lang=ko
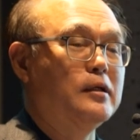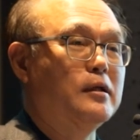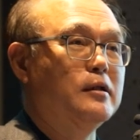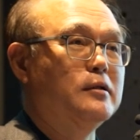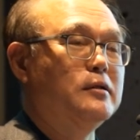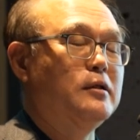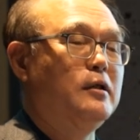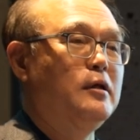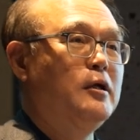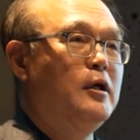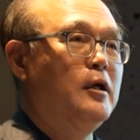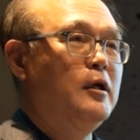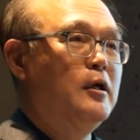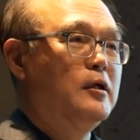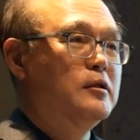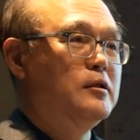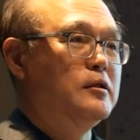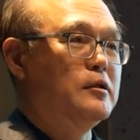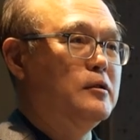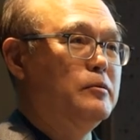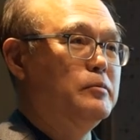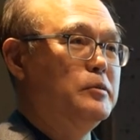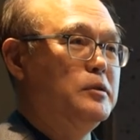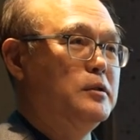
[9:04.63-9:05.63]
그래서
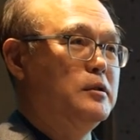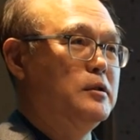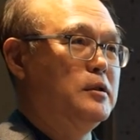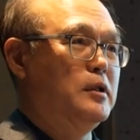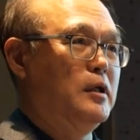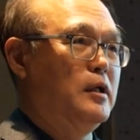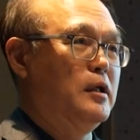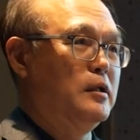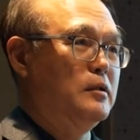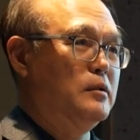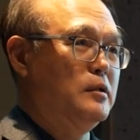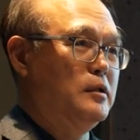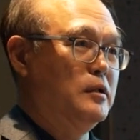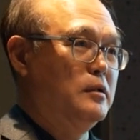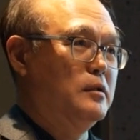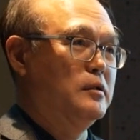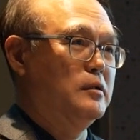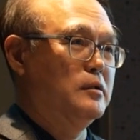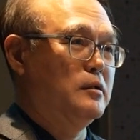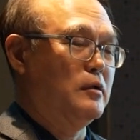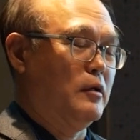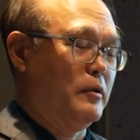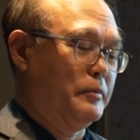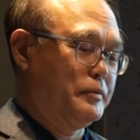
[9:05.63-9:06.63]
지금은 이제
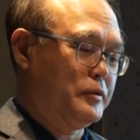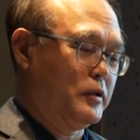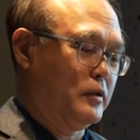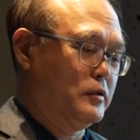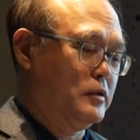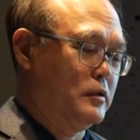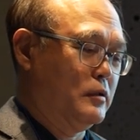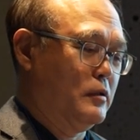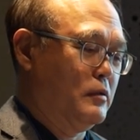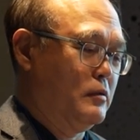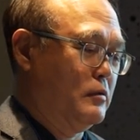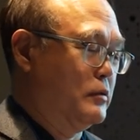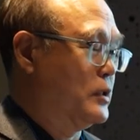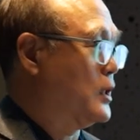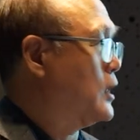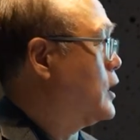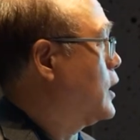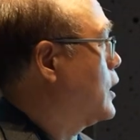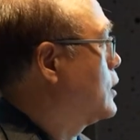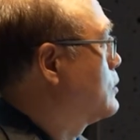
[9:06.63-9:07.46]
있는 없어진 걸로 제가